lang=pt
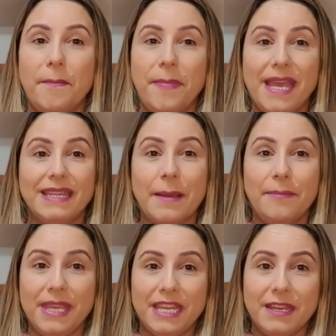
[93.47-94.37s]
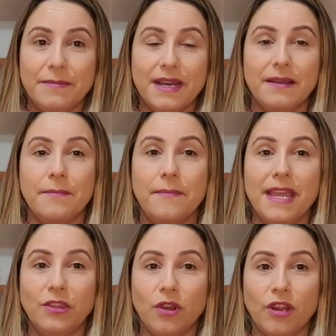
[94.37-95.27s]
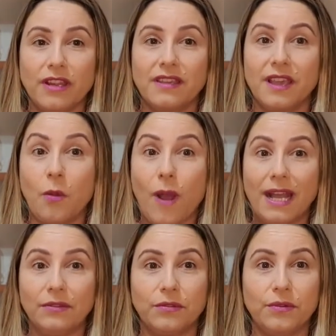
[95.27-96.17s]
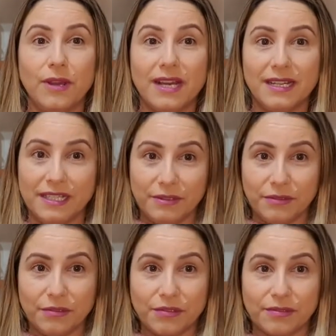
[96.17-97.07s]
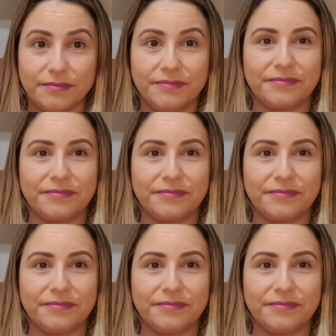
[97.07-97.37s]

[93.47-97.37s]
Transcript: Pena mínima menor que quatro anos.